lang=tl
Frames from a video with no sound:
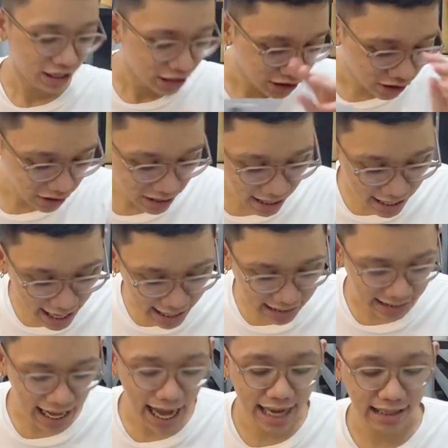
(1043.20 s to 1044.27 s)
So, the next
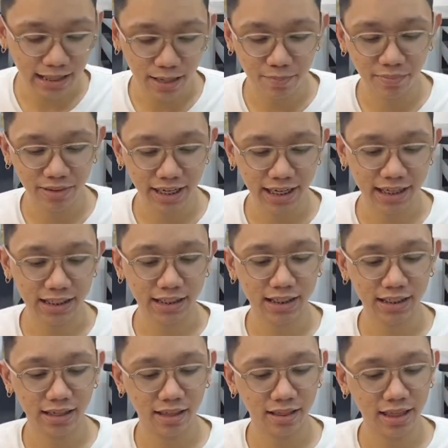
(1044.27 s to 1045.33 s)
item
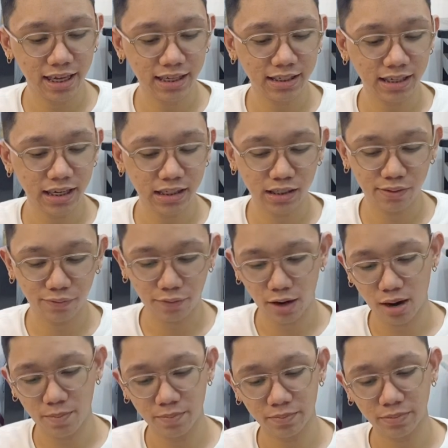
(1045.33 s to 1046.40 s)
is, this is
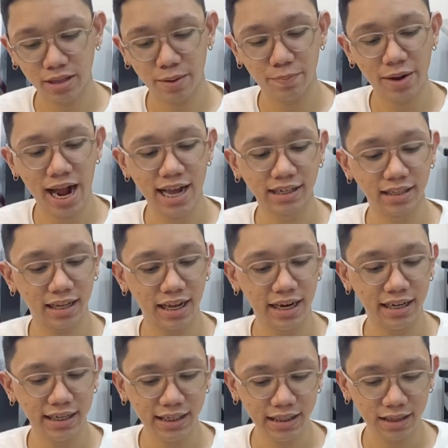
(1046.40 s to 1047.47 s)
from the brand
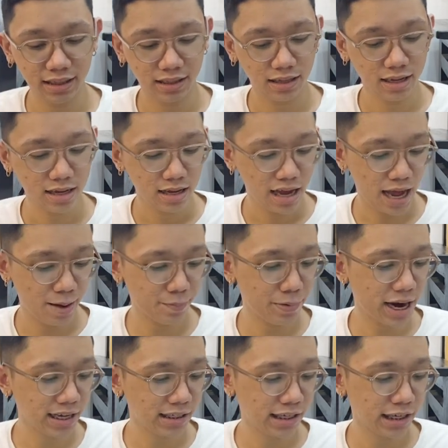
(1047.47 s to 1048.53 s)
Elite. Ang
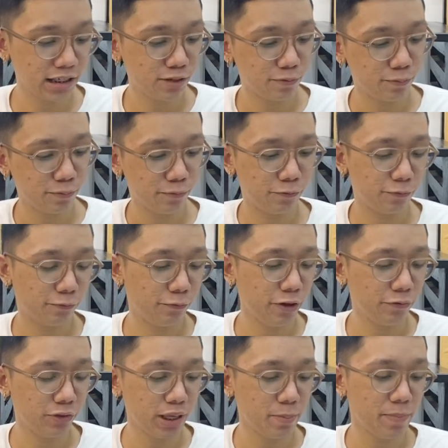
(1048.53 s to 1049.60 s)
price is
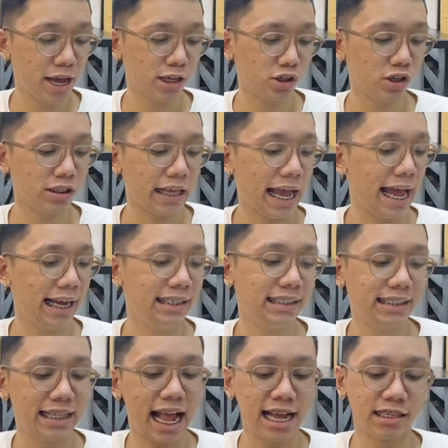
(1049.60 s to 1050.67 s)
50 pesos egg
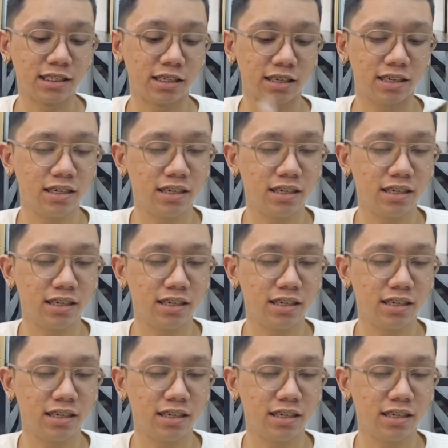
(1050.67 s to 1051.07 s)
slicer.